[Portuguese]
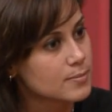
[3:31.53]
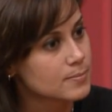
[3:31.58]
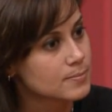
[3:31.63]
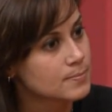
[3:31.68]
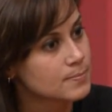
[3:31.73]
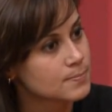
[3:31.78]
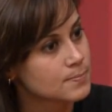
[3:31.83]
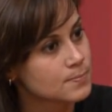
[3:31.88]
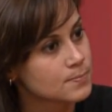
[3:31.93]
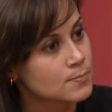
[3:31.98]

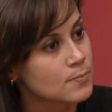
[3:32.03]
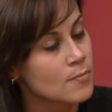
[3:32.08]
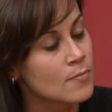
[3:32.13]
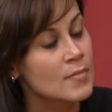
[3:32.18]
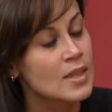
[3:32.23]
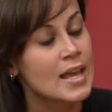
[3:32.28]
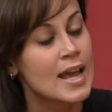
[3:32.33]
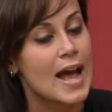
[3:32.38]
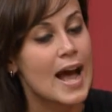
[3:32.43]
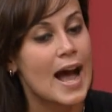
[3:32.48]
É.
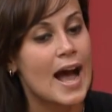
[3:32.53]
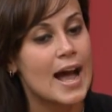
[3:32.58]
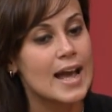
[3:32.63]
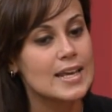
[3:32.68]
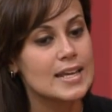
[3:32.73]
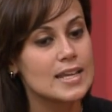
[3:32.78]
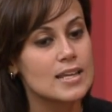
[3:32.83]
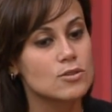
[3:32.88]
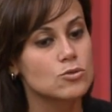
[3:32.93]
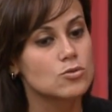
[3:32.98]

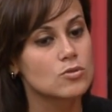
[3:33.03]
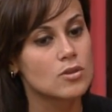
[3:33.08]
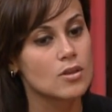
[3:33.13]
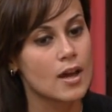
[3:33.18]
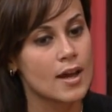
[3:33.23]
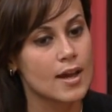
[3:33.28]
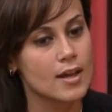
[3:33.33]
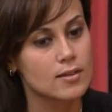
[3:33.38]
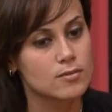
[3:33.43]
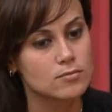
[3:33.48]
Aí,
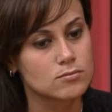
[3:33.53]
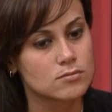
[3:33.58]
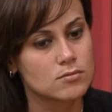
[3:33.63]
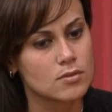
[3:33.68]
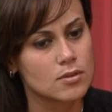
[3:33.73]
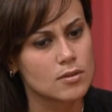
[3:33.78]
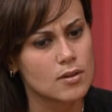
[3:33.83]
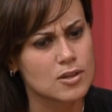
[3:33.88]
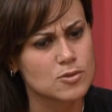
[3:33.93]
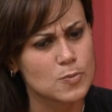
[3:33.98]
é,
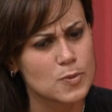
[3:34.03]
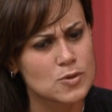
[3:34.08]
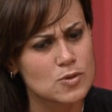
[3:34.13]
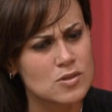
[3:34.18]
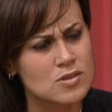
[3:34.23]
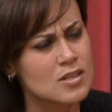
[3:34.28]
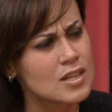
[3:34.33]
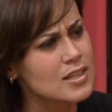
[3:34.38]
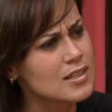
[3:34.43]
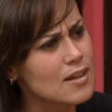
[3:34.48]
as
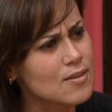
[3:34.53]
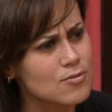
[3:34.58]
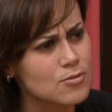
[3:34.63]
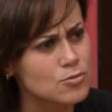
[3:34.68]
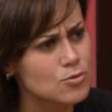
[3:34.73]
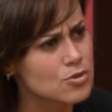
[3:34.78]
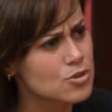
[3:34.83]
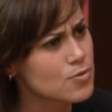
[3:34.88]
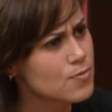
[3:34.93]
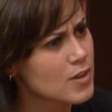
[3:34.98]
pessoas nem estavam
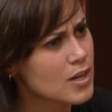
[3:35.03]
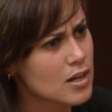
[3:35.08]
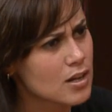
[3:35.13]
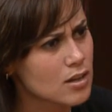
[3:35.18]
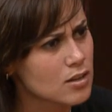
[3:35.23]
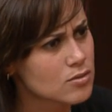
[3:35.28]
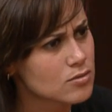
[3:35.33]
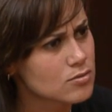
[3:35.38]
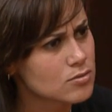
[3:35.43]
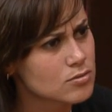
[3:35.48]

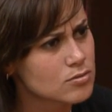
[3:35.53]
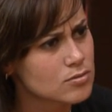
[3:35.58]
justificando.